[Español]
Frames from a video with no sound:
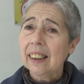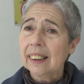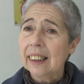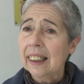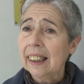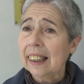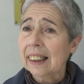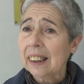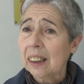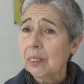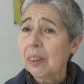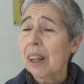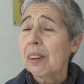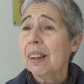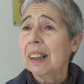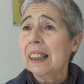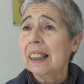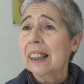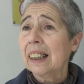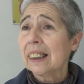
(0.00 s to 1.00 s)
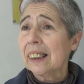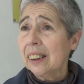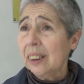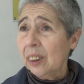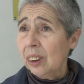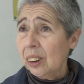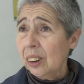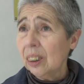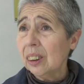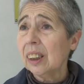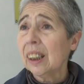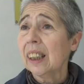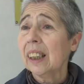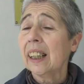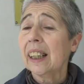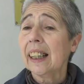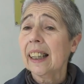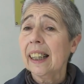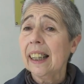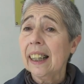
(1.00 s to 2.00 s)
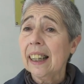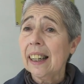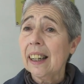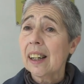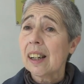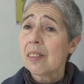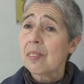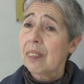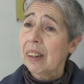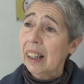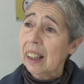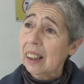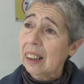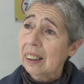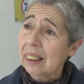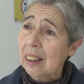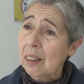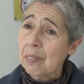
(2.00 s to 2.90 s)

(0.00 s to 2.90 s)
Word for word: tiene que hacer una validación, tiene que ver,